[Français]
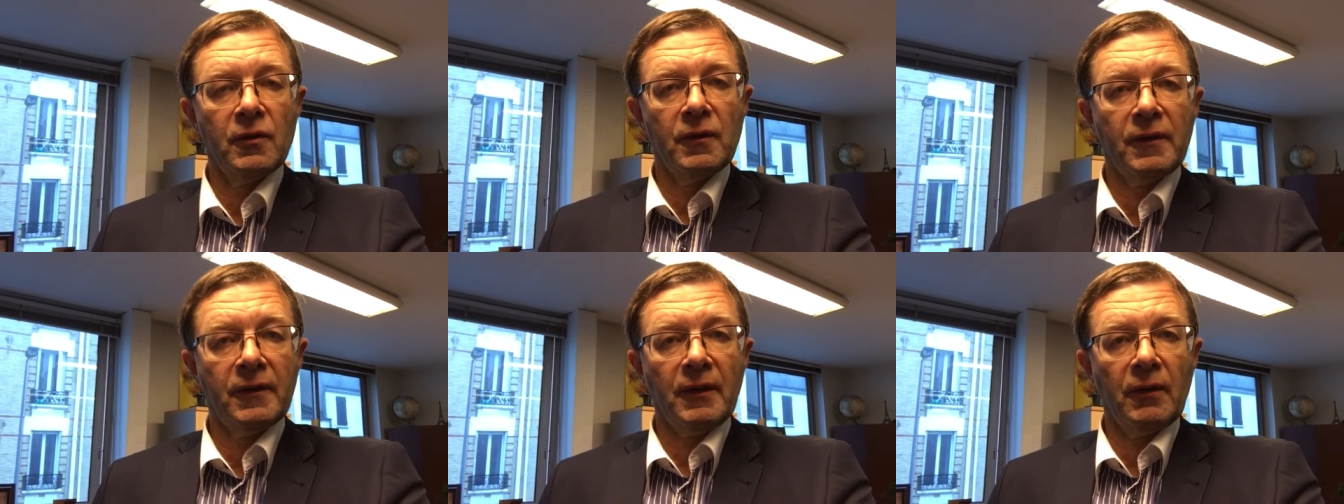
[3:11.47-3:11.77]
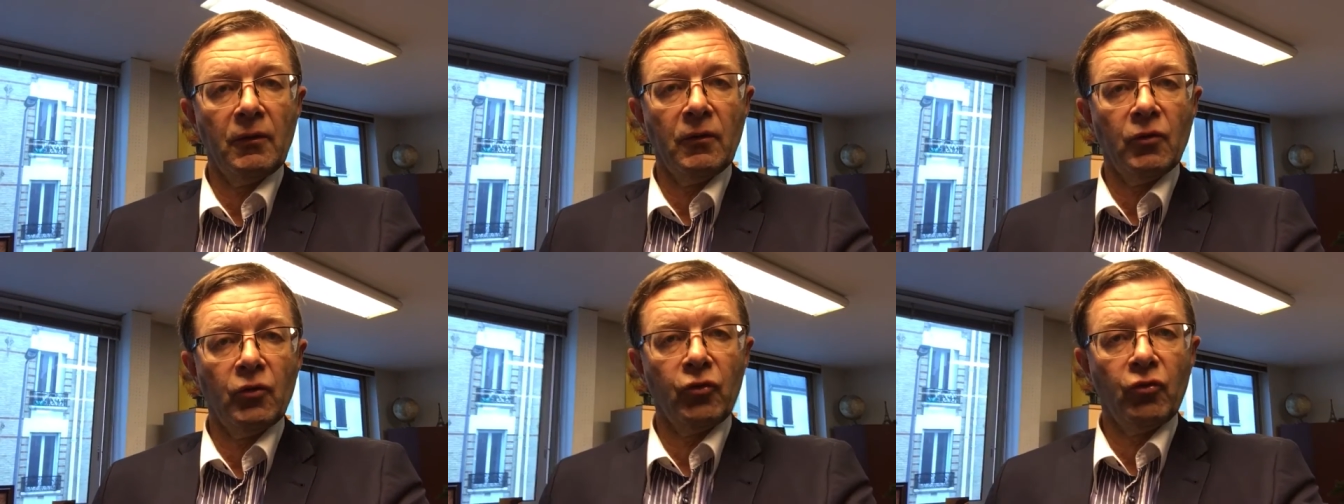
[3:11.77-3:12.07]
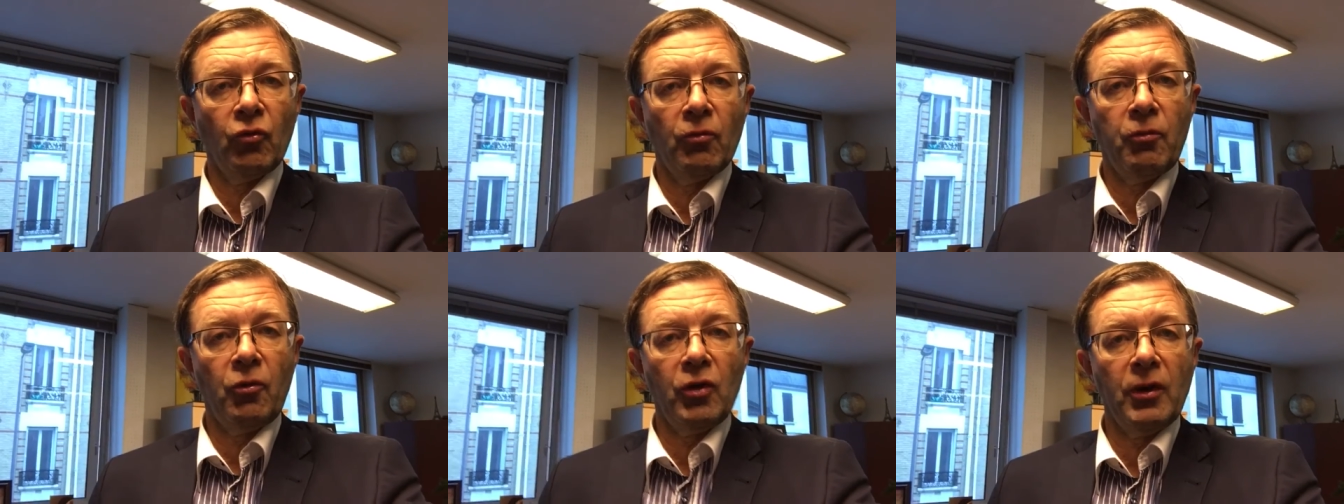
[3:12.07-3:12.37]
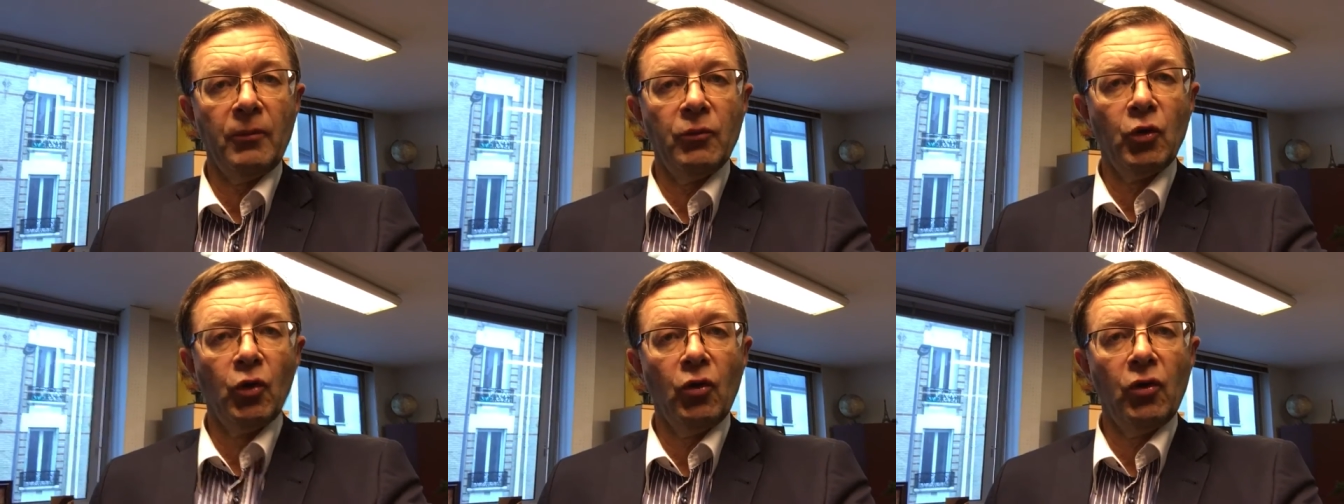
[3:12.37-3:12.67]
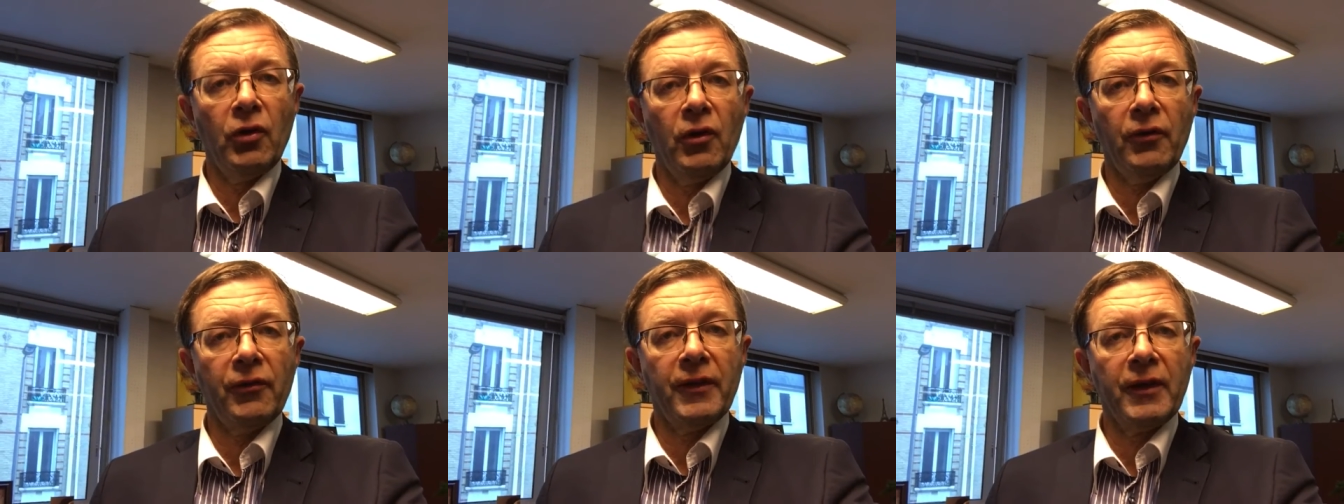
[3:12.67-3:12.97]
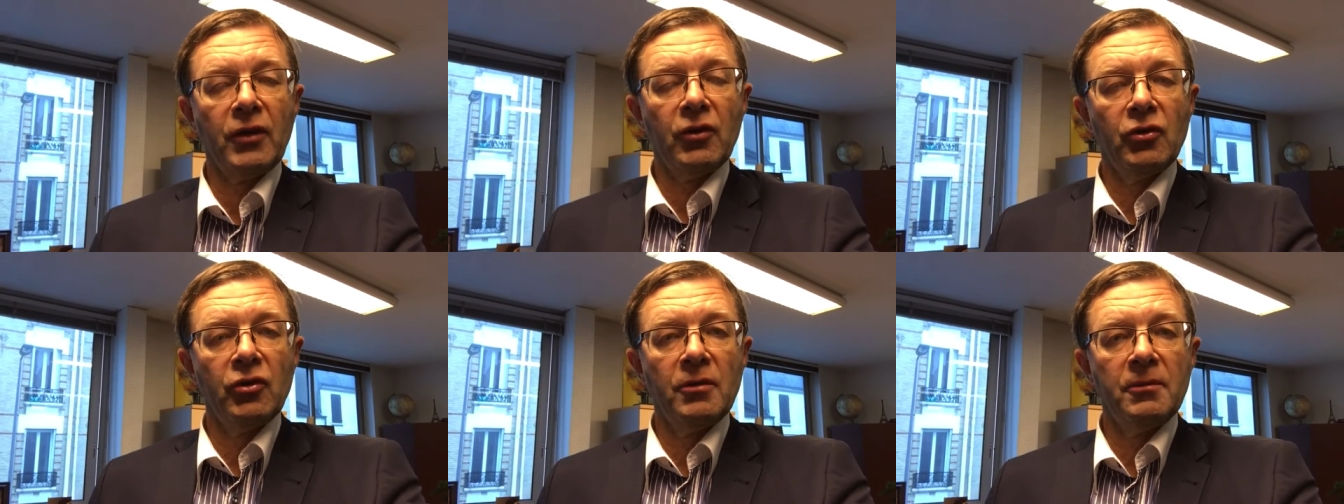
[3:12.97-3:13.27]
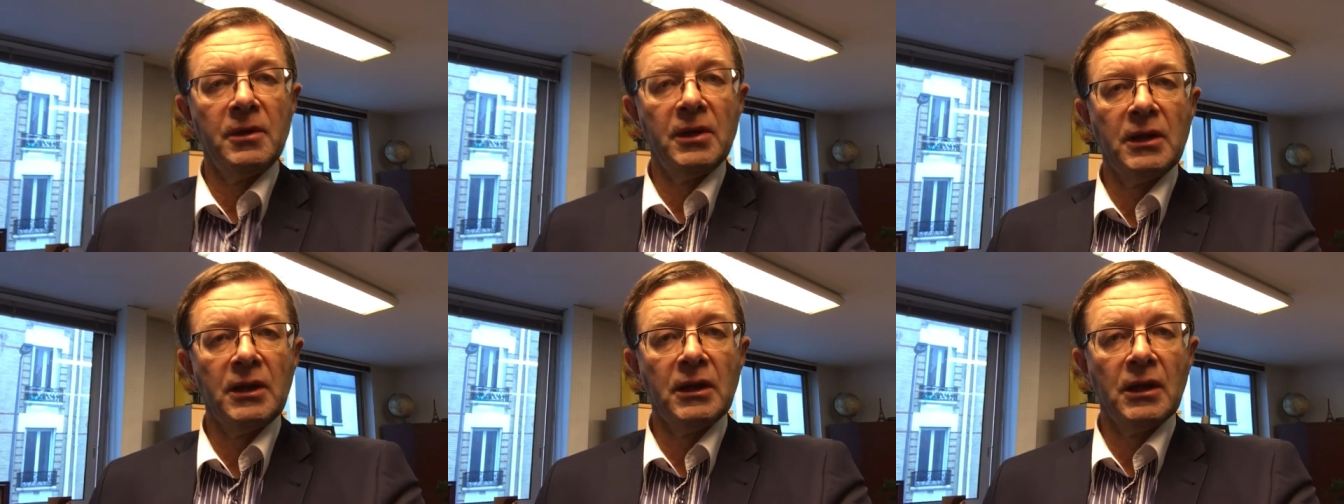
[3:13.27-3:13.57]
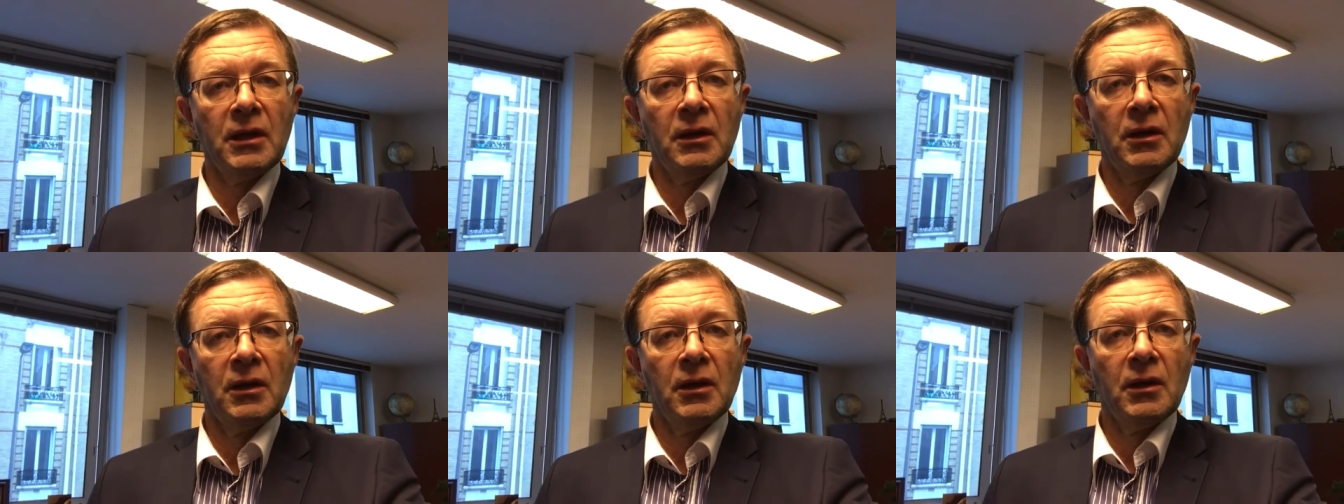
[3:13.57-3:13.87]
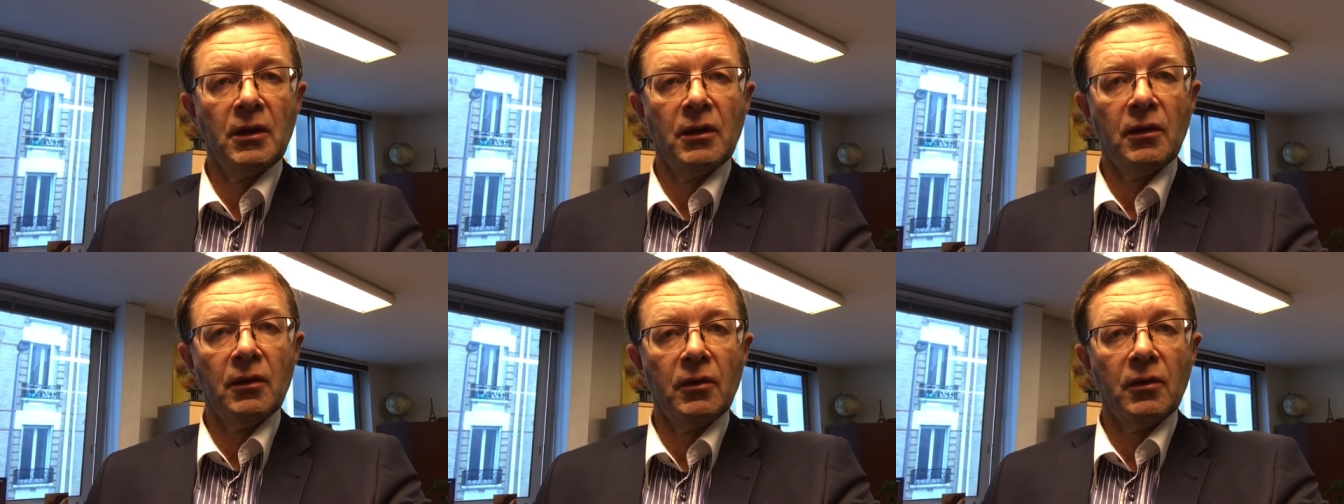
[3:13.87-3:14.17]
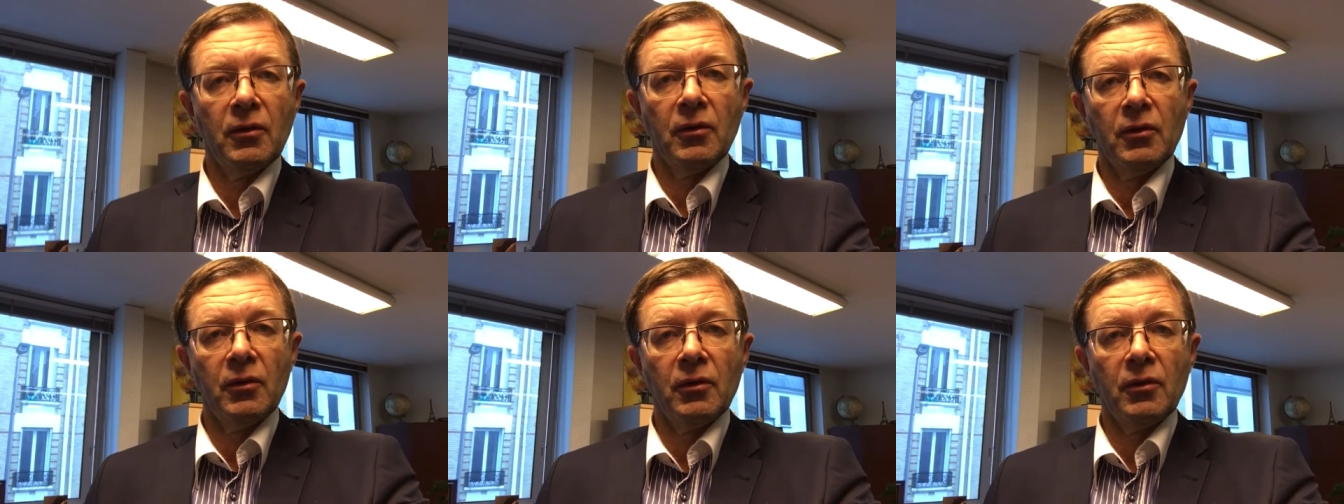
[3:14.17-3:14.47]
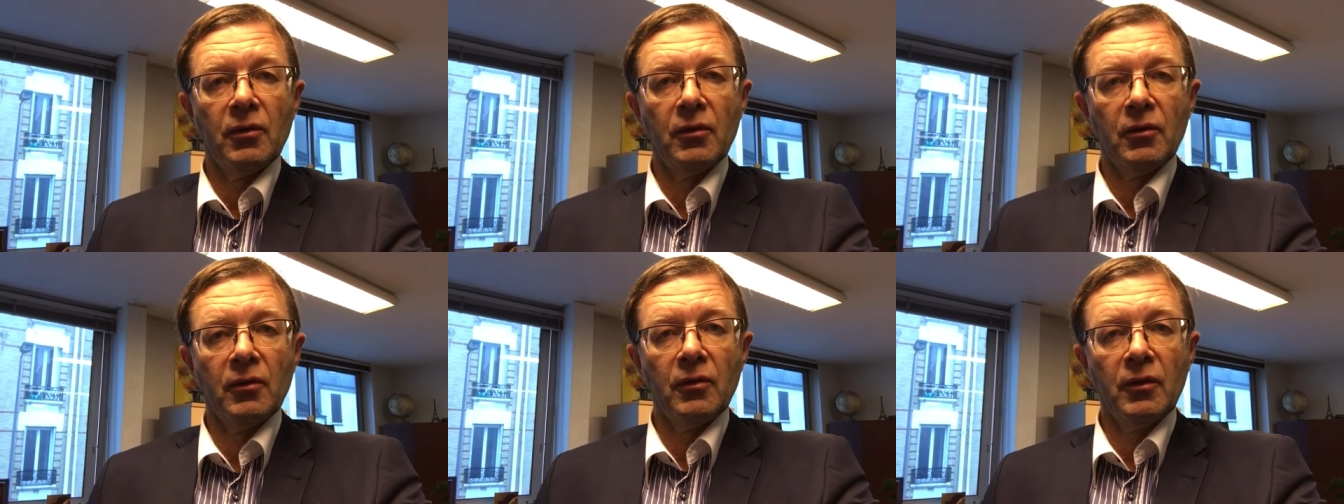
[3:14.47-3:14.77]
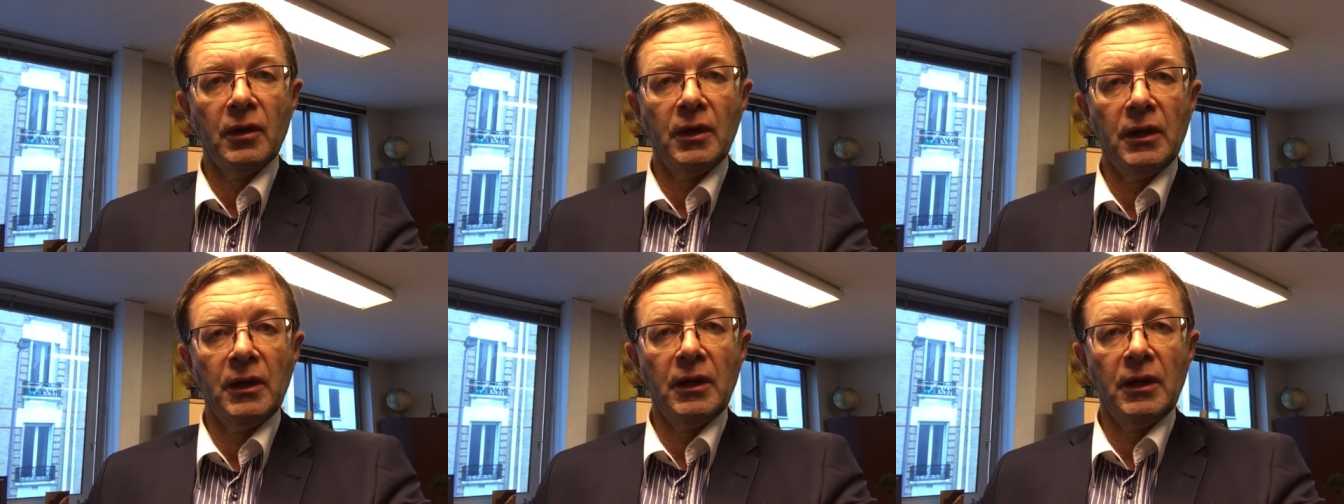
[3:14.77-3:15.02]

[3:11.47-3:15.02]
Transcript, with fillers: son, programme de relance économique et euh,